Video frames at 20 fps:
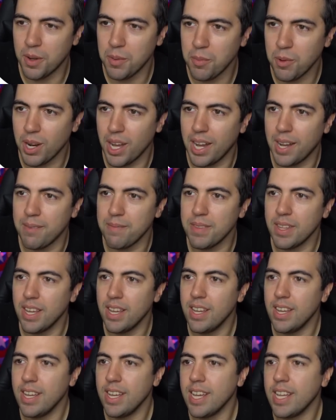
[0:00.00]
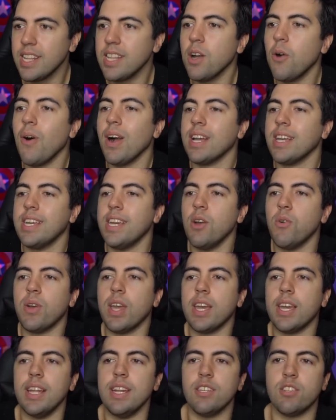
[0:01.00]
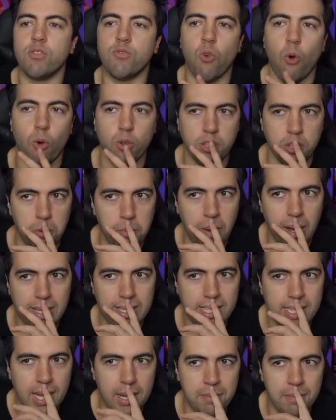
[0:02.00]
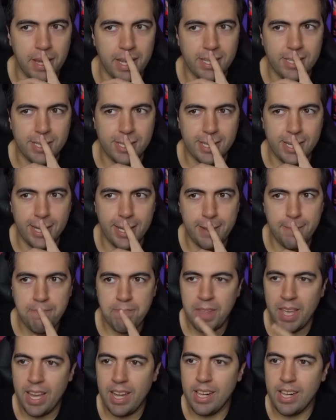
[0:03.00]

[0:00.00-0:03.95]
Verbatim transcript: Vamos lá. Então aqui o que, que eles contam basicamente, né?